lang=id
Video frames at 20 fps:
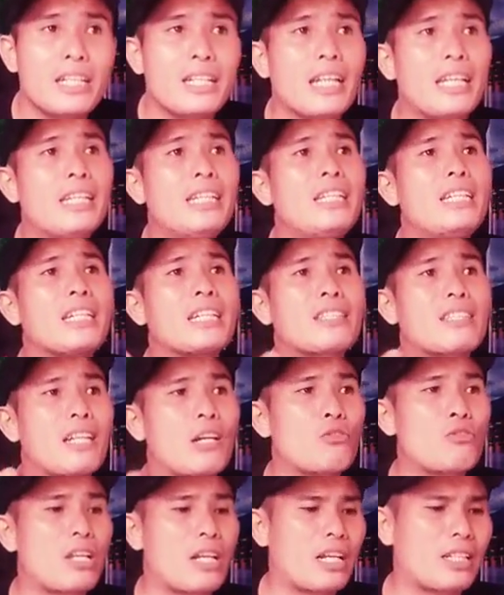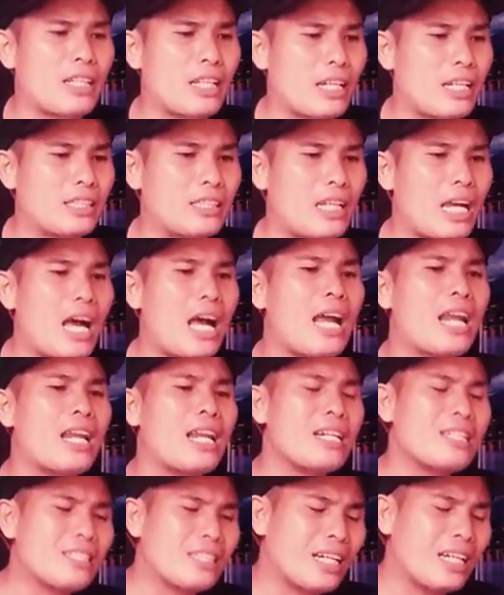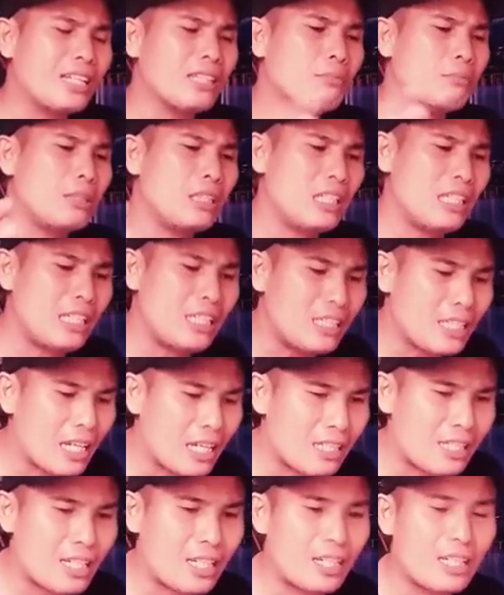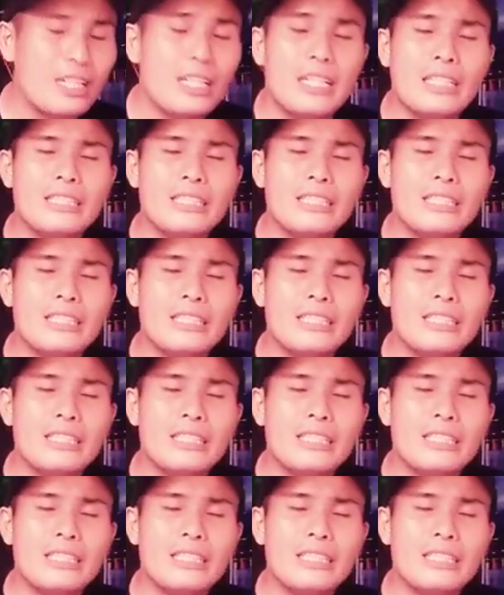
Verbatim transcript: Nah ini yang selalu saya katakan, alangkah lebih indahnya